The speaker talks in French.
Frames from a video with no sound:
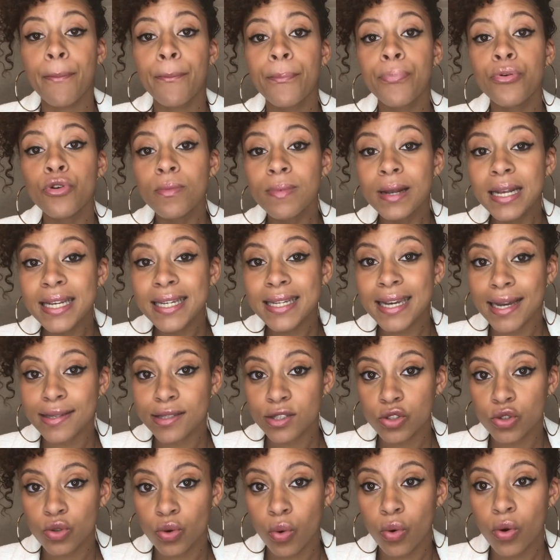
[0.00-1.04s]

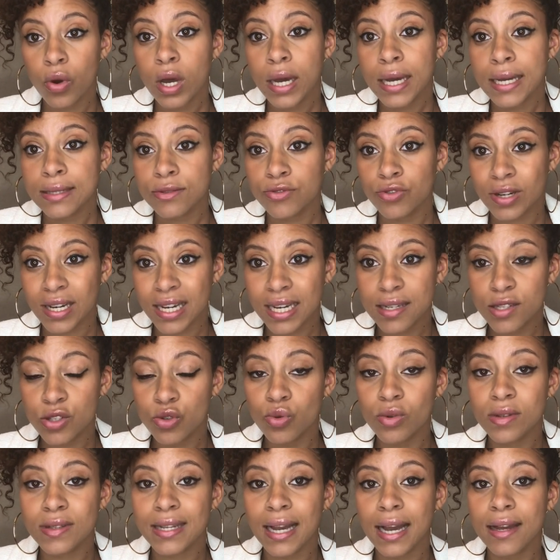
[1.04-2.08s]
publication du
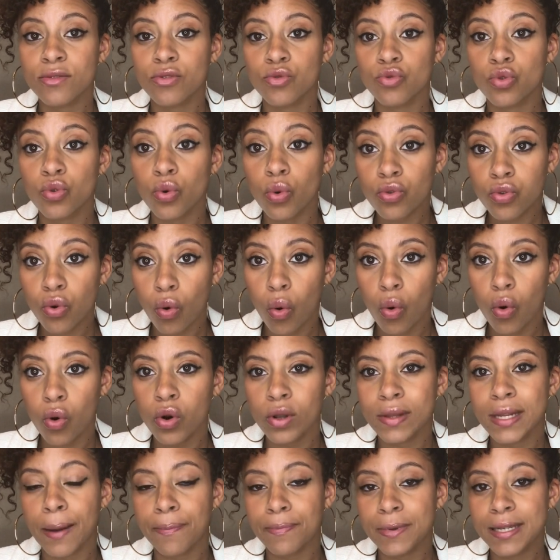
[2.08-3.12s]
résultats du contrôle
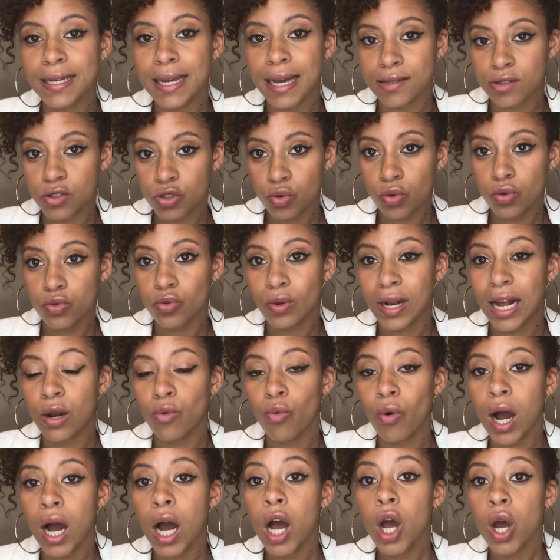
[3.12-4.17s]
d'application de la
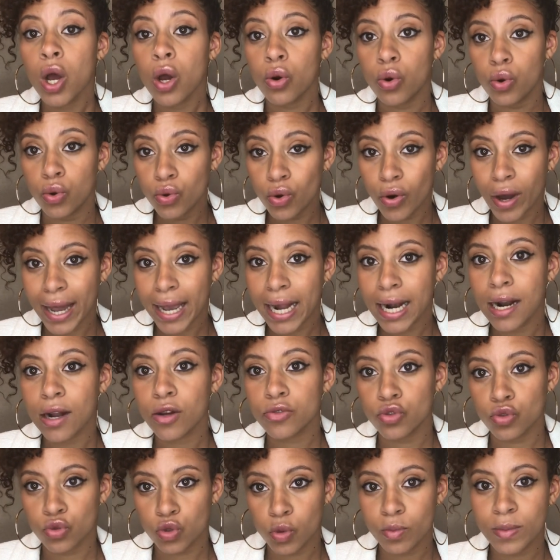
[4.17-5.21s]
loi Lurel de
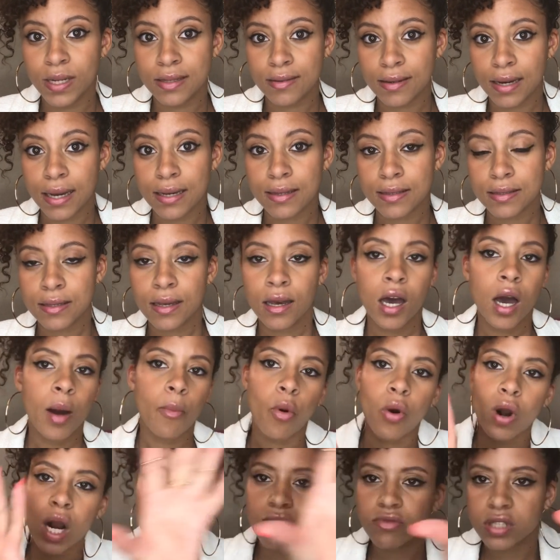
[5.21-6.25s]
2013. Bon
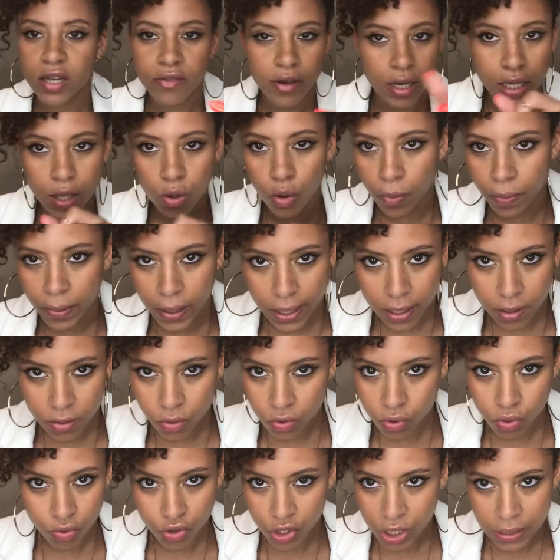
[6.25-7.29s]
là, vous n'avez rien compris de ce que
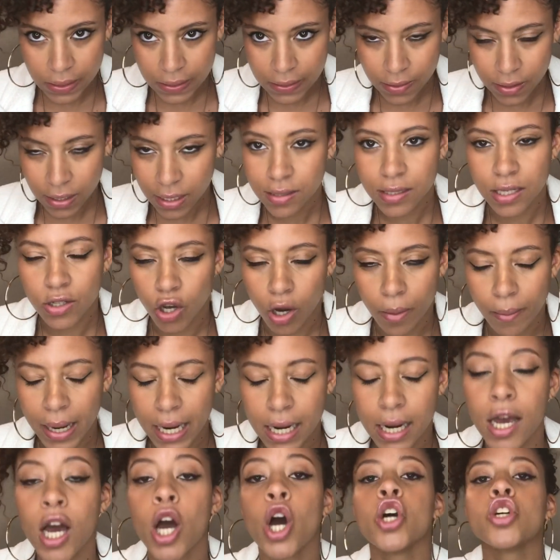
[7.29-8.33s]
j'ai dit, et c'est normal.
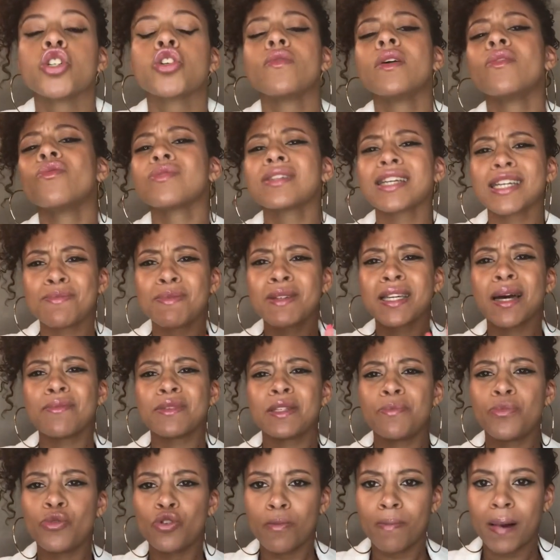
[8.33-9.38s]
Je vais vous expliquer un petit peu
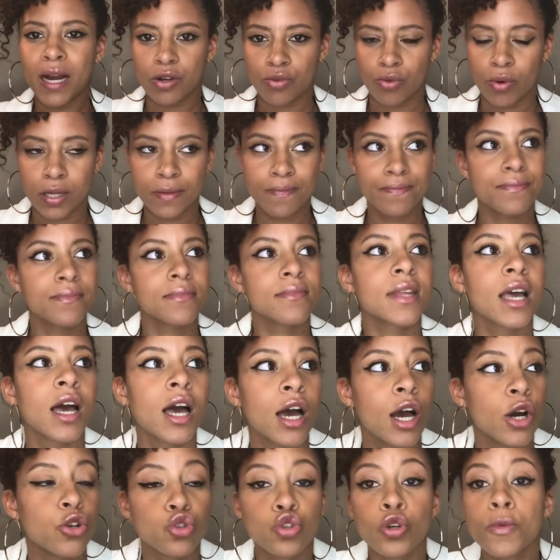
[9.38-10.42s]
le background.
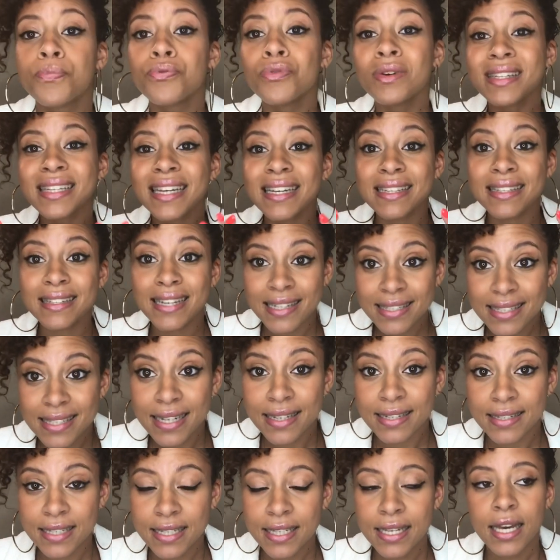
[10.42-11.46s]
Depuis des
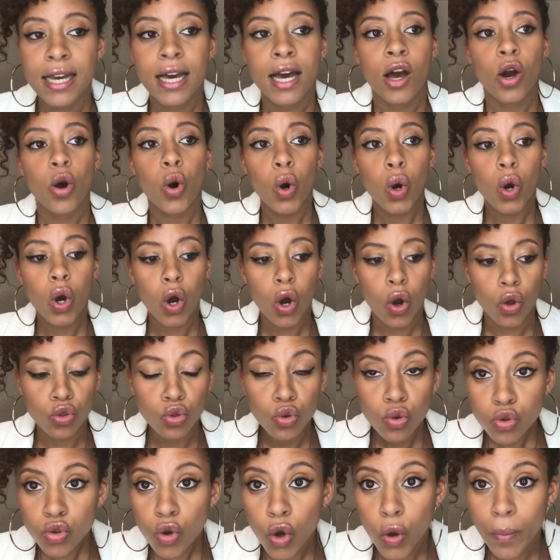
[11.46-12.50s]
décennies, en
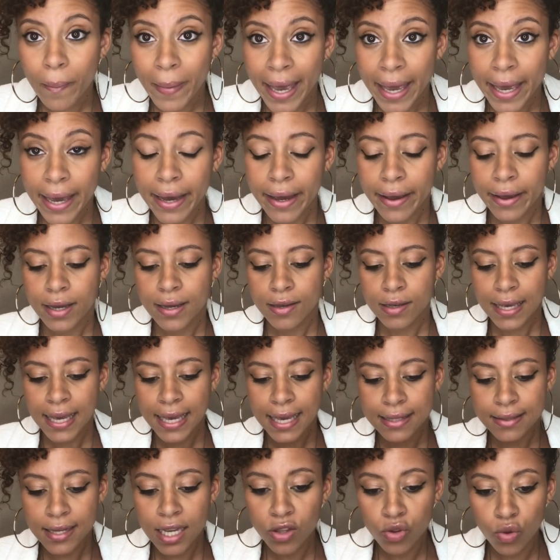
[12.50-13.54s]
Outre-mer est
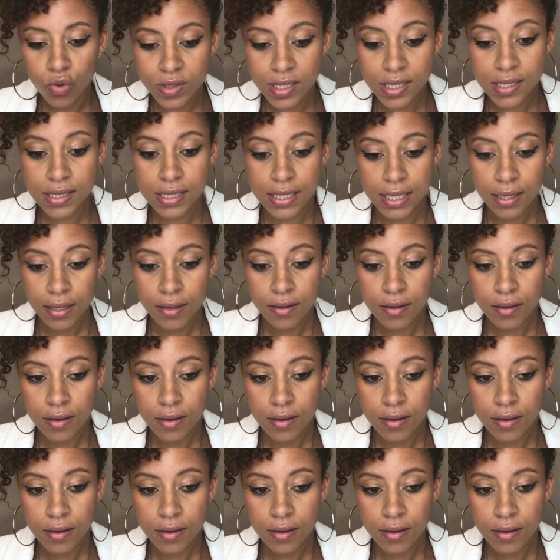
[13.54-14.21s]
dénoncé